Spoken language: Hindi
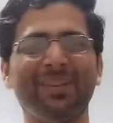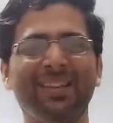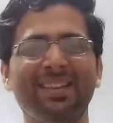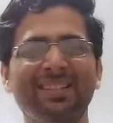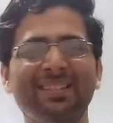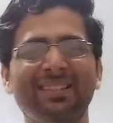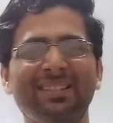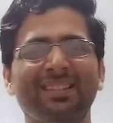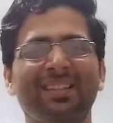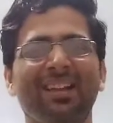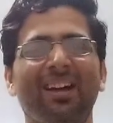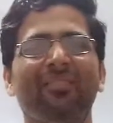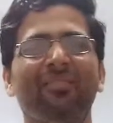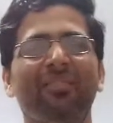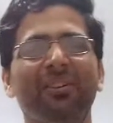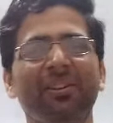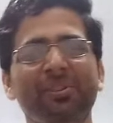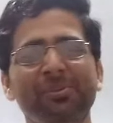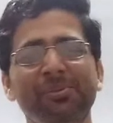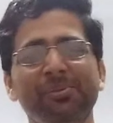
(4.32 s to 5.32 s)
चैंपियंस
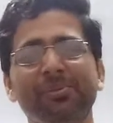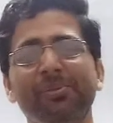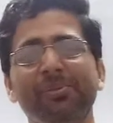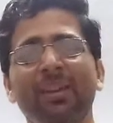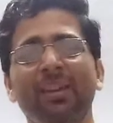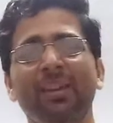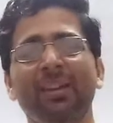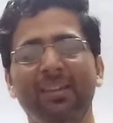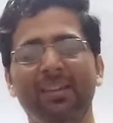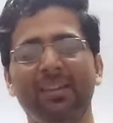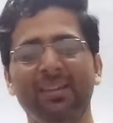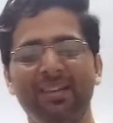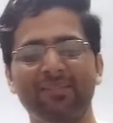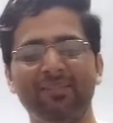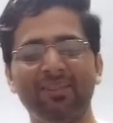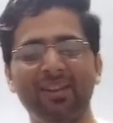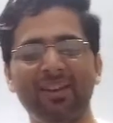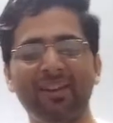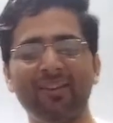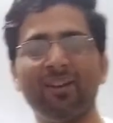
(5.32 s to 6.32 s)
हाउ आर यू
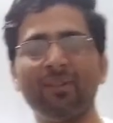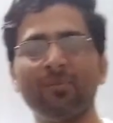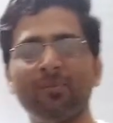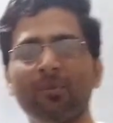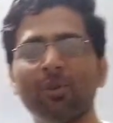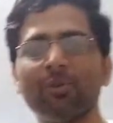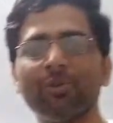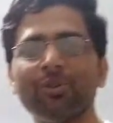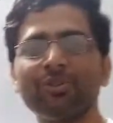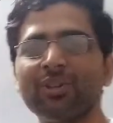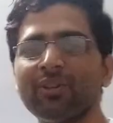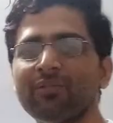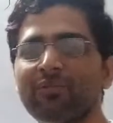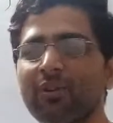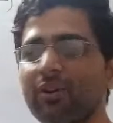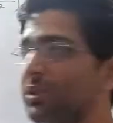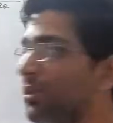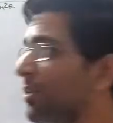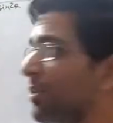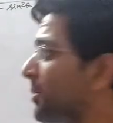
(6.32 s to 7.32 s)
हियर वी हैव वन मोर क्वेश्चन
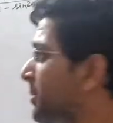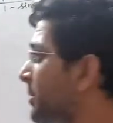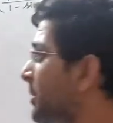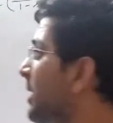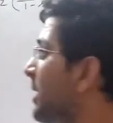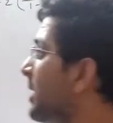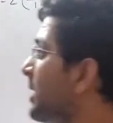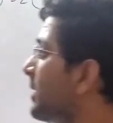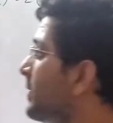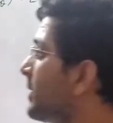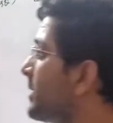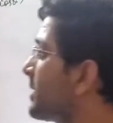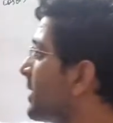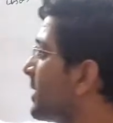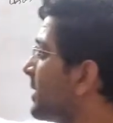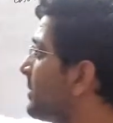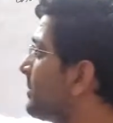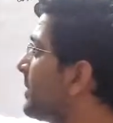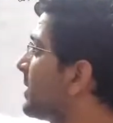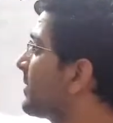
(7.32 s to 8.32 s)
फॉर यू
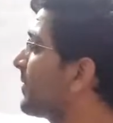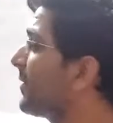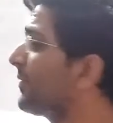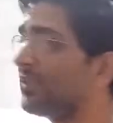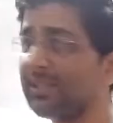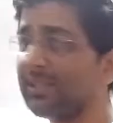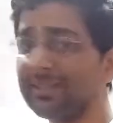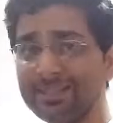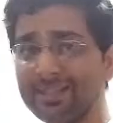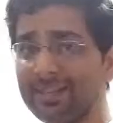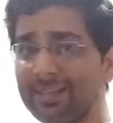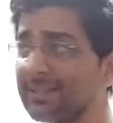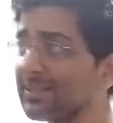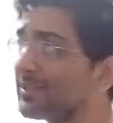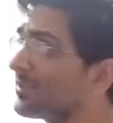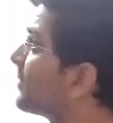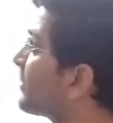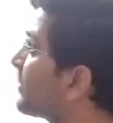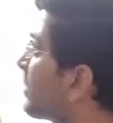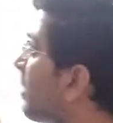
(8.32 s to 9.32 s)
क्वेश्चन नंबर 56
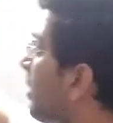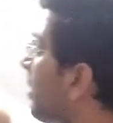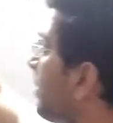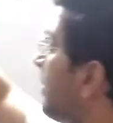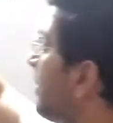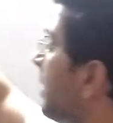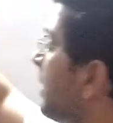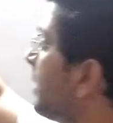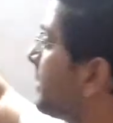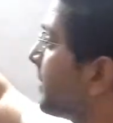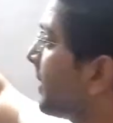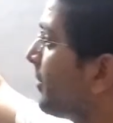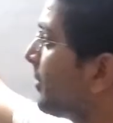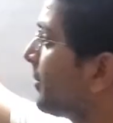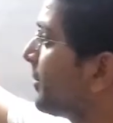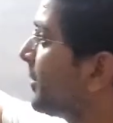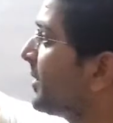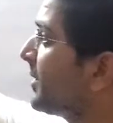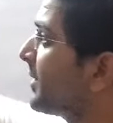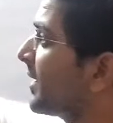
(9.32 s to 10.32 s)
फ्रॉम
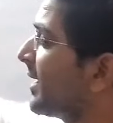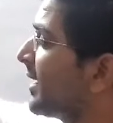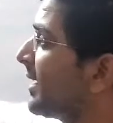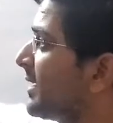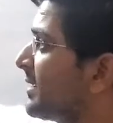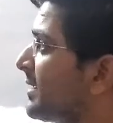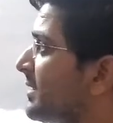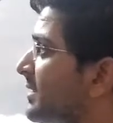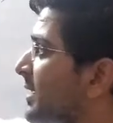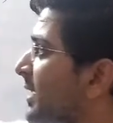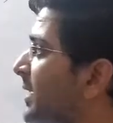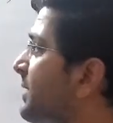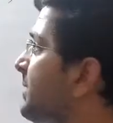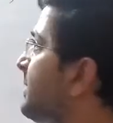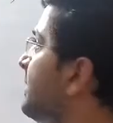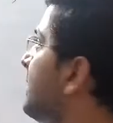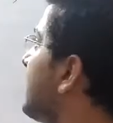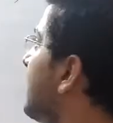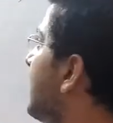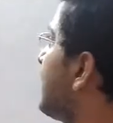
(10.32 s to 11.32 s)
ट्रिग्नोमेट्री क्लास
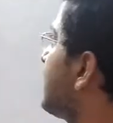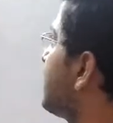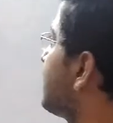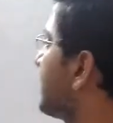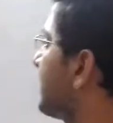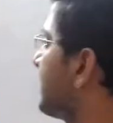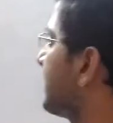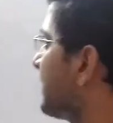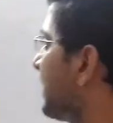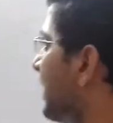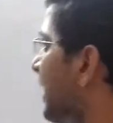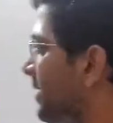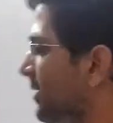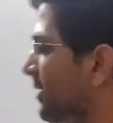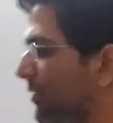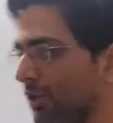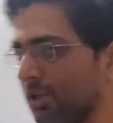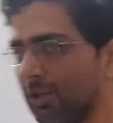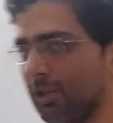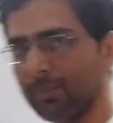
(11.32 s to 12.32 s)
10 एनसीईआरटी
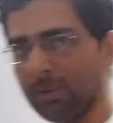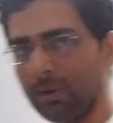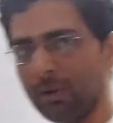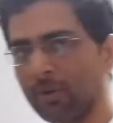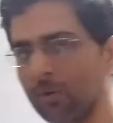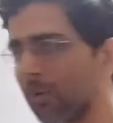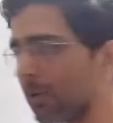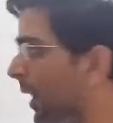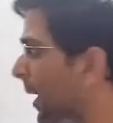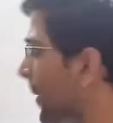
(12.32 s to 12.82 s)
आर डी शर्मा